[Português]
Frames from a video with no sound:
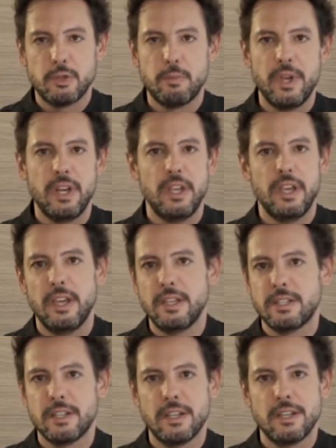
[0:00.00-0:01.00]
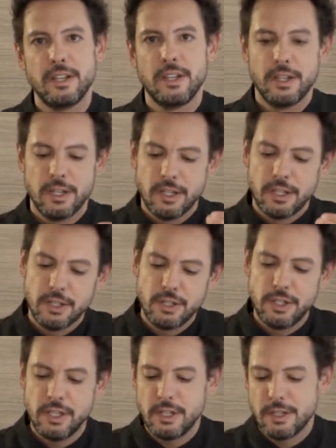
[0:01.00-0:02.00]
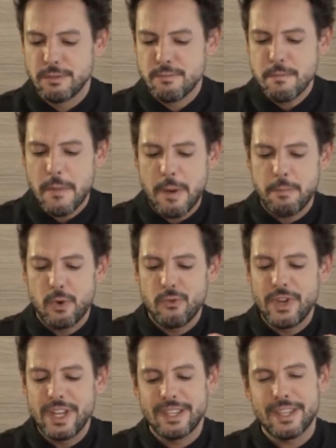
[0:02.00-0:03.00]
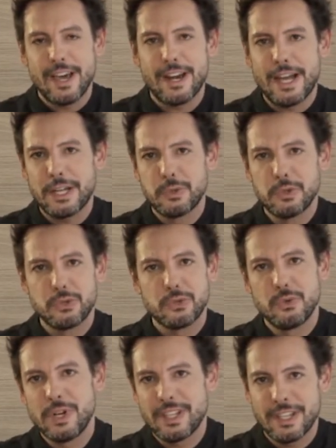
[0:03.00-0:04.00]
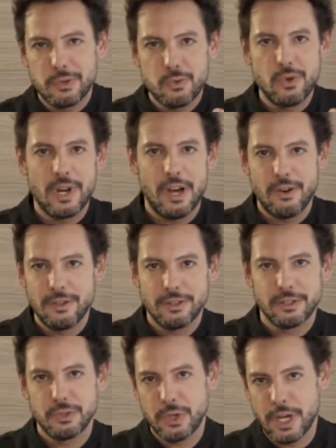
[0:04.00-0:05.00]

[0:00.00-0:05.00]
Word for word: a experiência de aproveitar a doçura natural do